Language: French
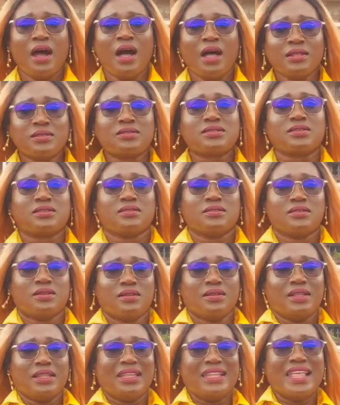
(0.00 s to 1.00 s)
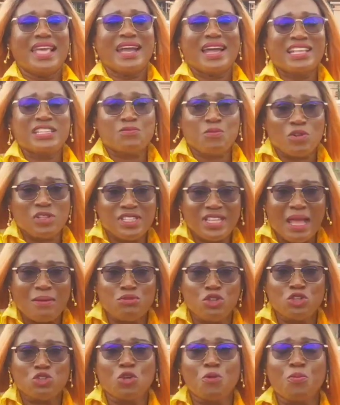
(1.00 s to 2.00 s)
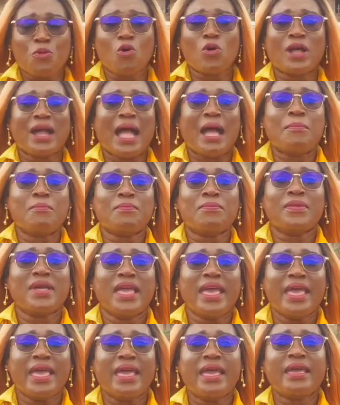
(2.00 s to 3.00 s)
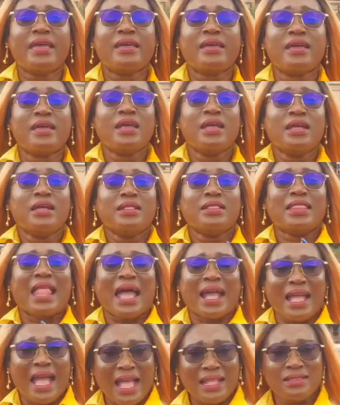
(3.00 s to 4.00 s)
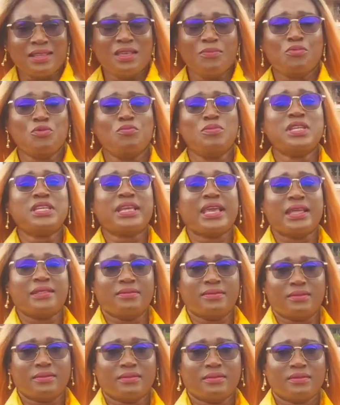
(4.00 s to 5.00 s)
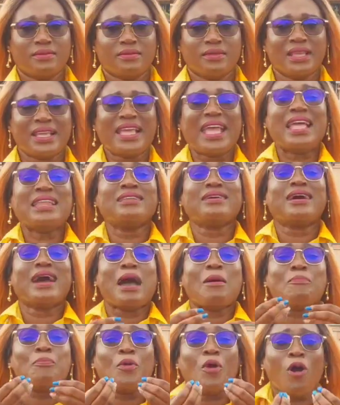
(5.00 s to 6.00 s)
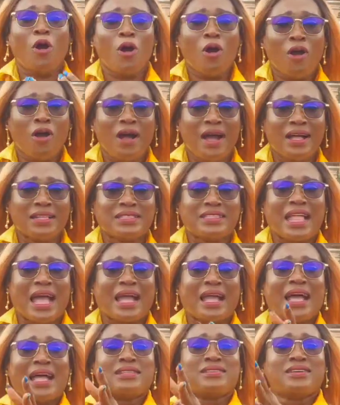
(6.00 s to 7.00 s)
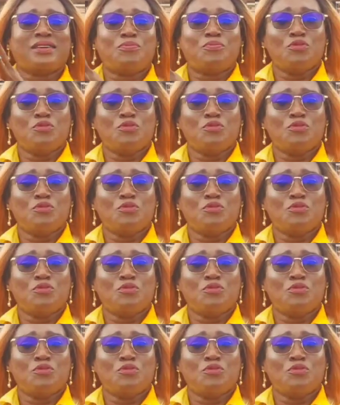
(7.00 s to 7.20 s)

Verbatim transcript: entre les responsables de ce programme et la garde républicaine. Quel rapport entre la garde